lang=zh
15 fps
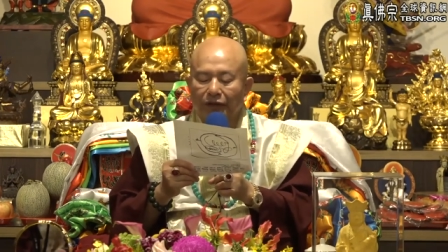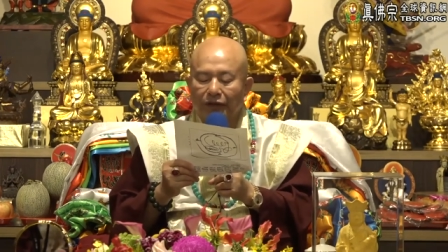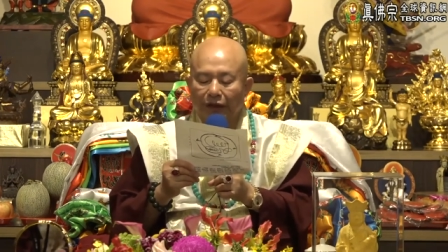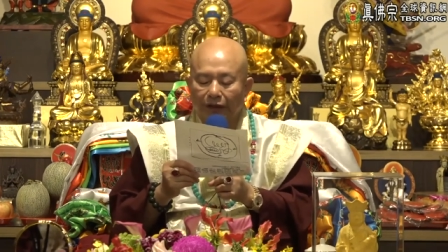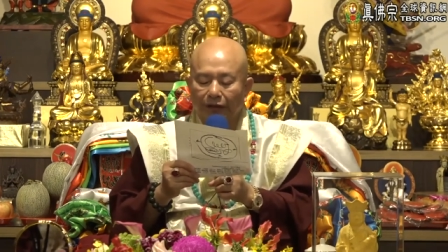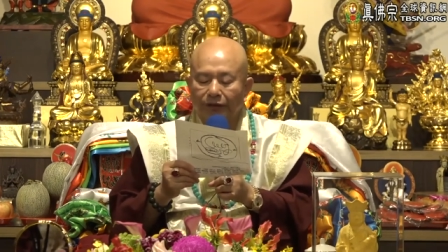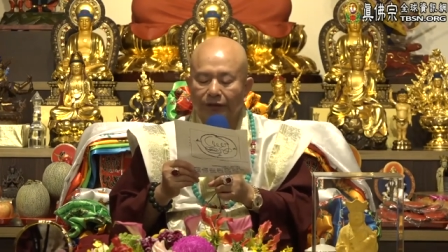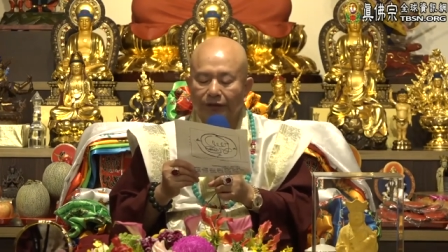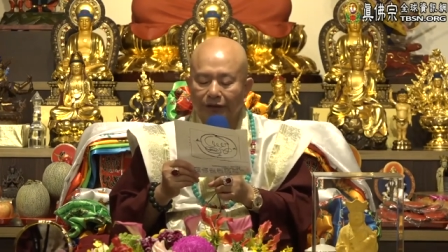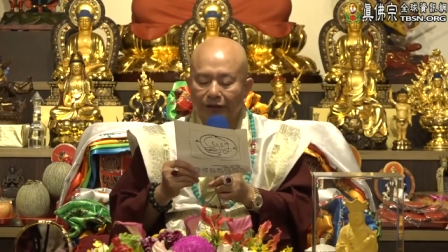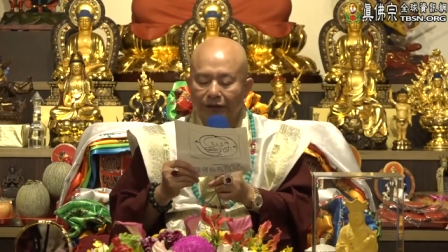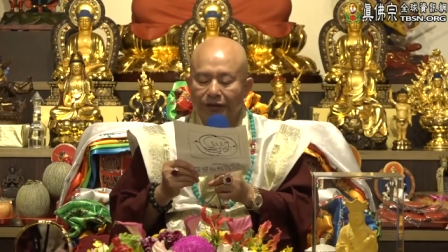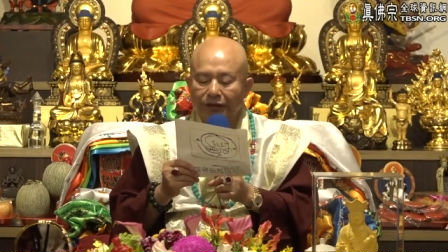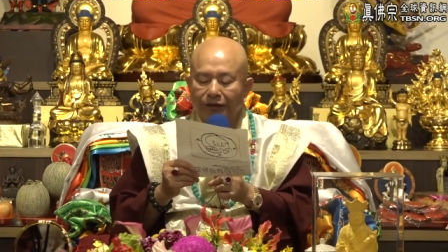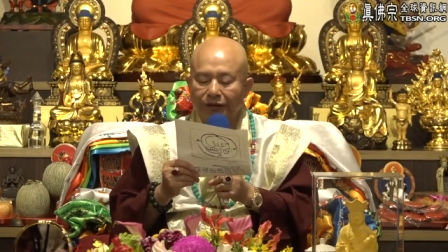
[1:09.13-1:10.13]
天
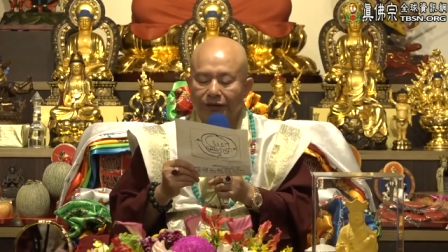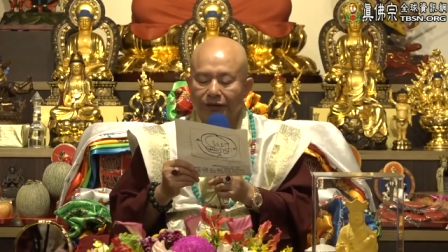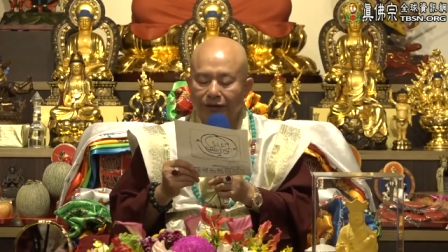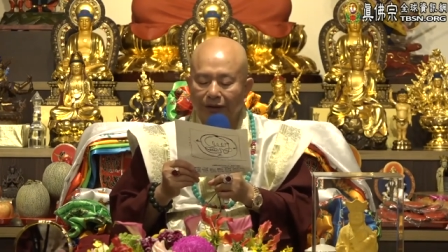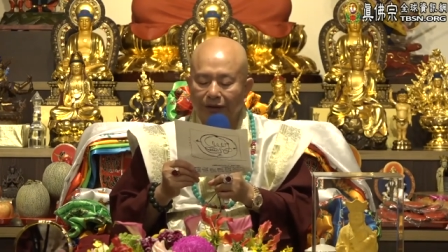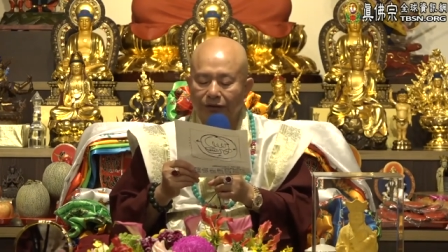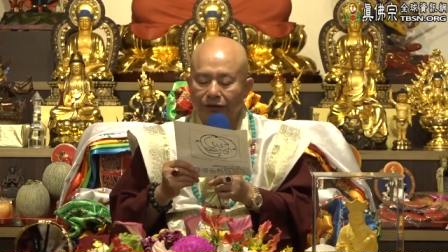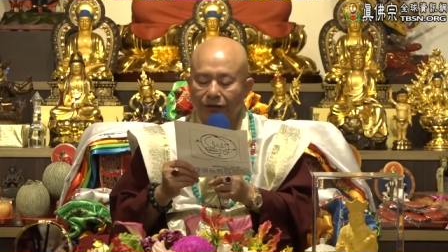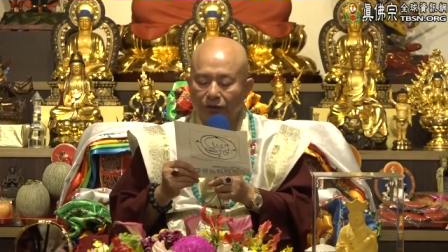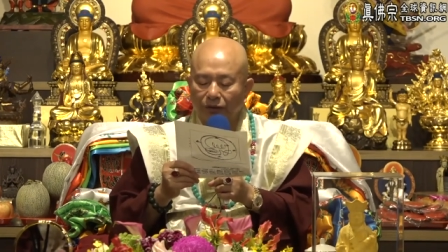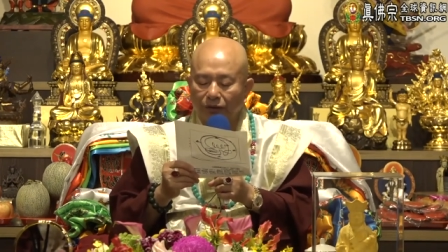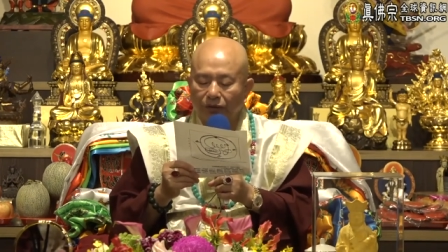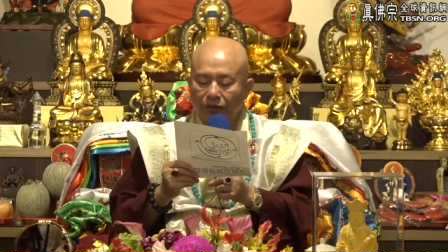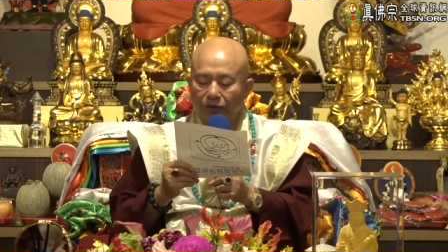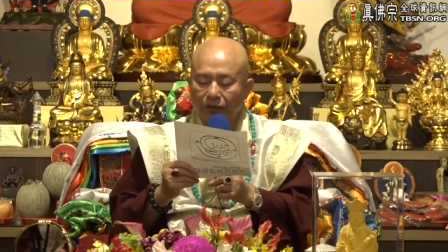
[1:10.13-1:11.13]
地玄
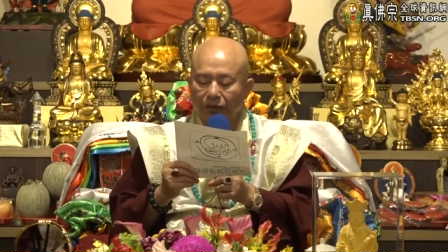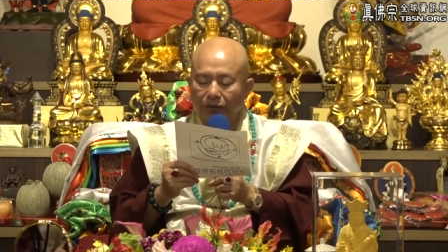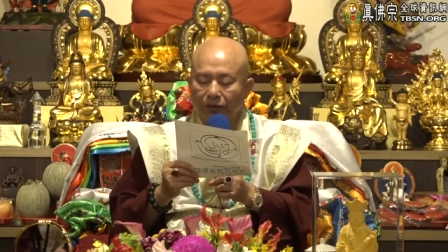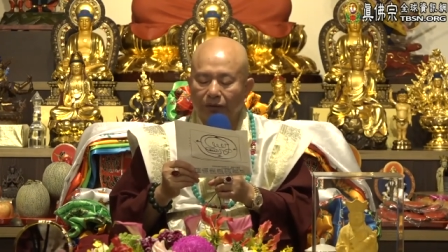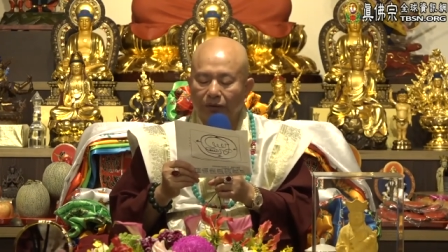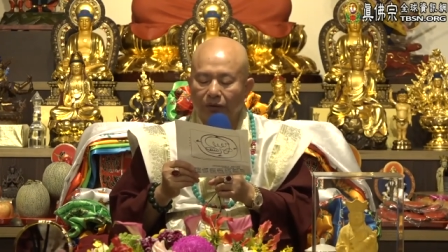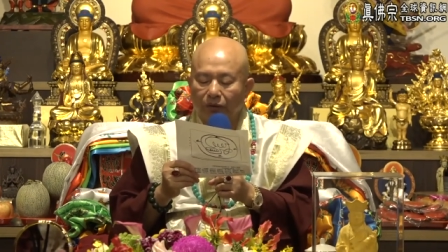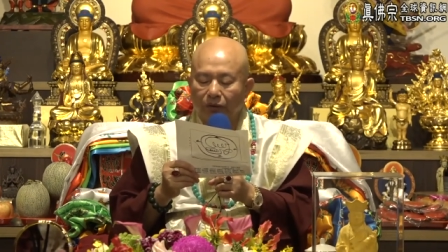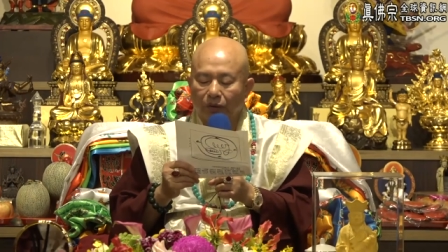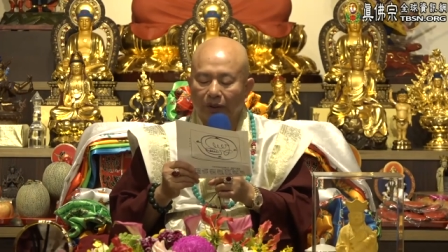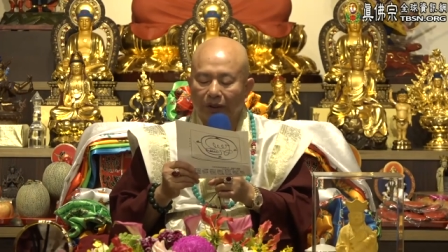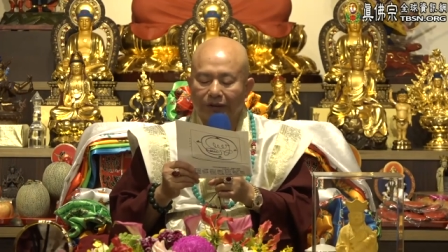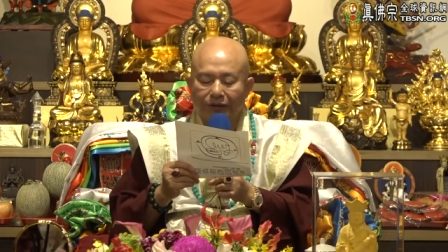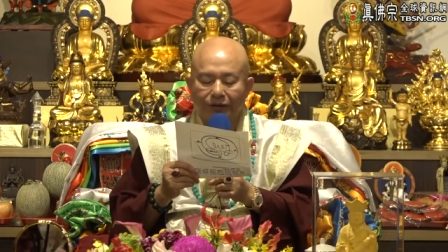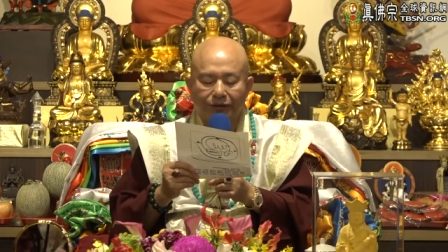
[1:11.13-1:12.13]
宗，
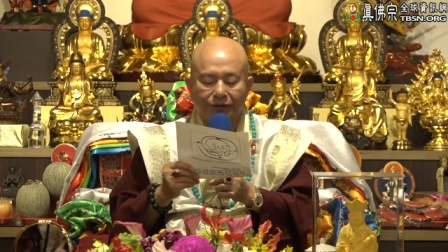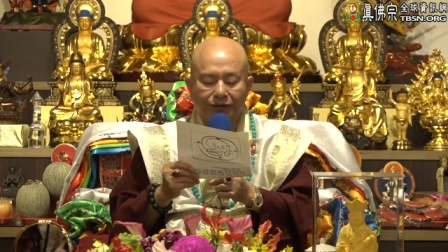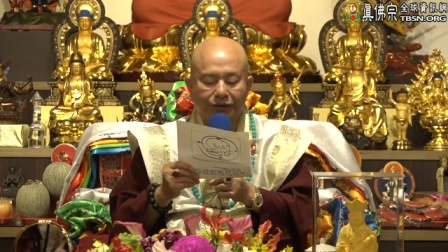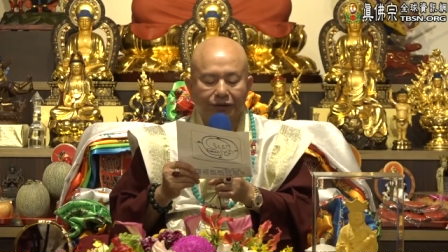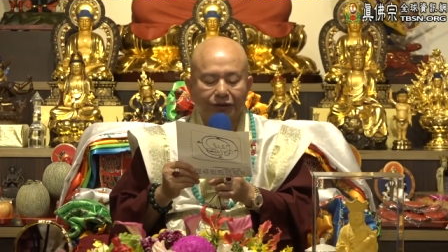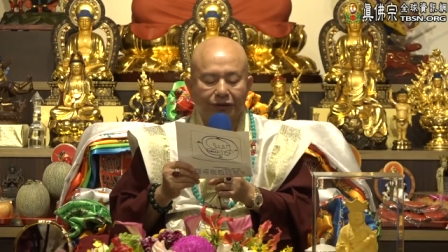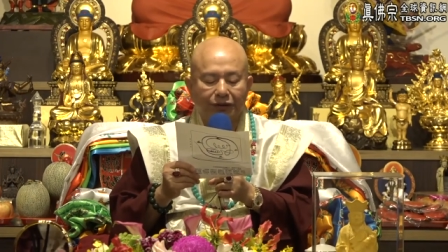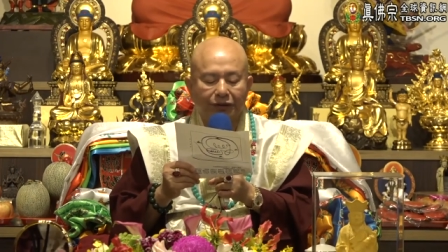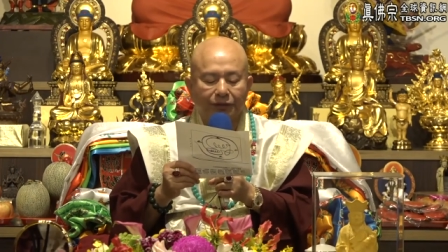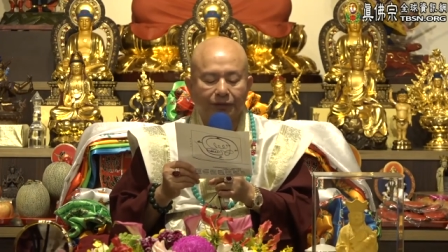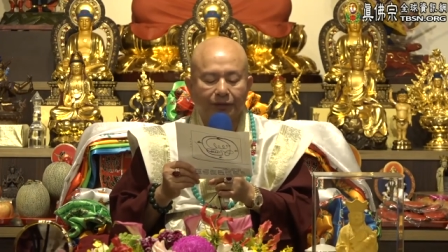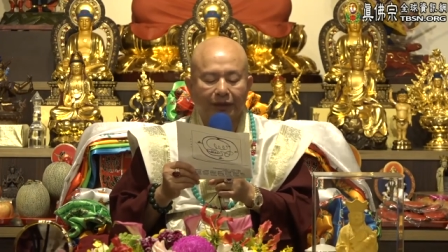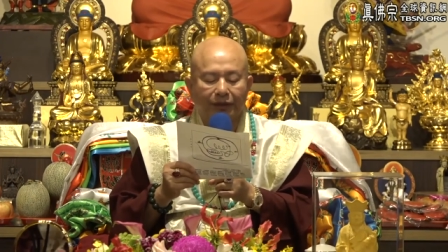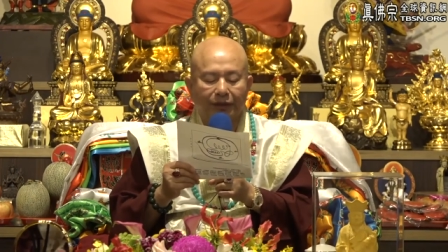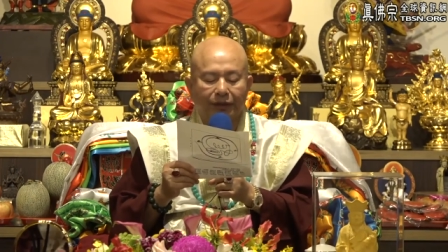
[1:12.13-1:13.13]
万气
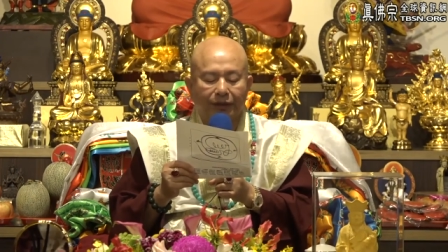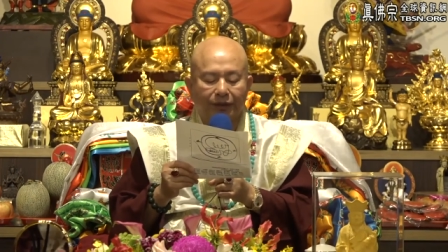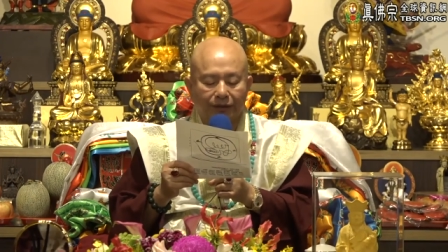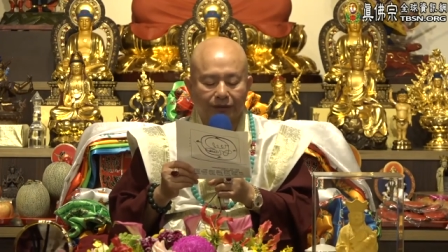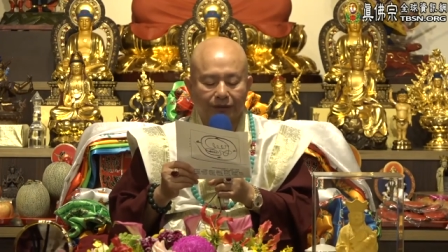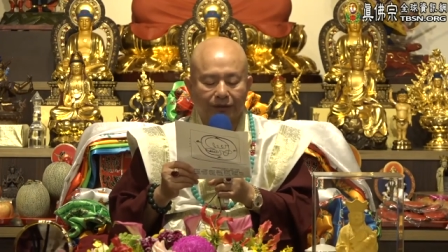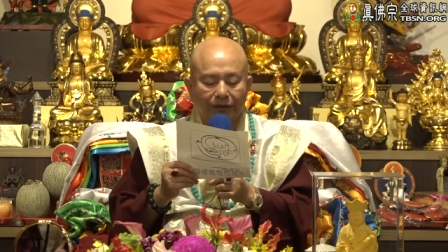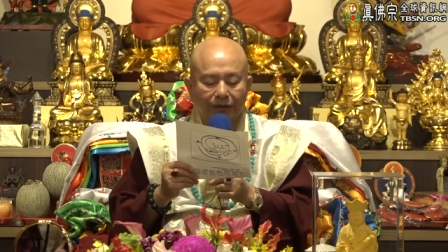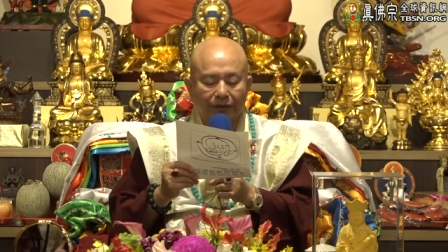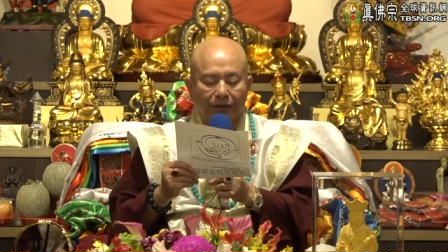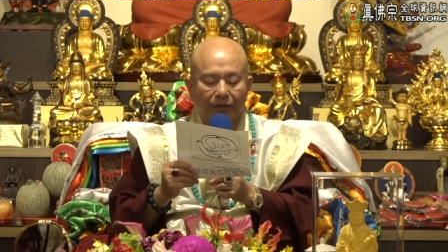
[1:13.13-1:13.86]
本根，